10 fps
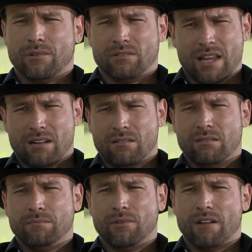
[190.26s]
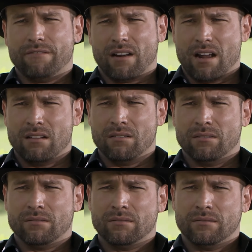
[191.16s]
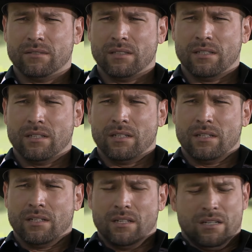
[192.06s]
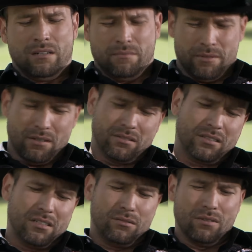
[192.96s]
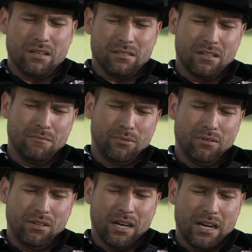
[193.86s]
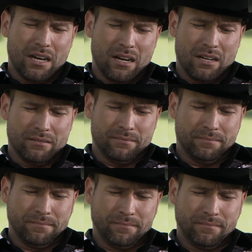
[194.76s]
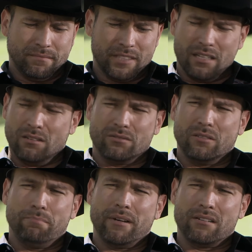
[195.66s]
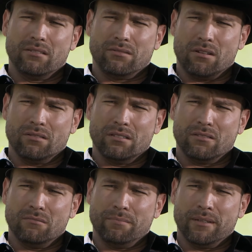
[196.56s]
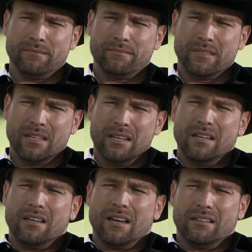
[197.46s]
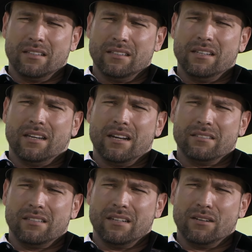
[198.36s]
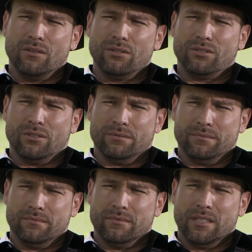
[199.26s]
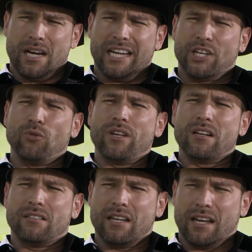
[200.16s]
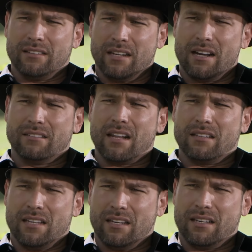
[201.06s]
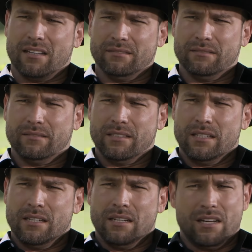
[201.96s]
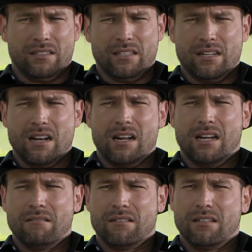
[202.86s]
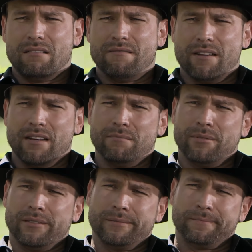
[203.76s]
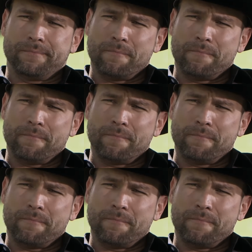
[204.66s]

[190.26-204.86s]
Por terco, por aferrado. Pero estas alturas ya no puedo... Ya no estoy para esos trotes, compa. Entendí que en este negocio hay que unirse, hay que tener estrategia y tener la cabeza bien fría, pues.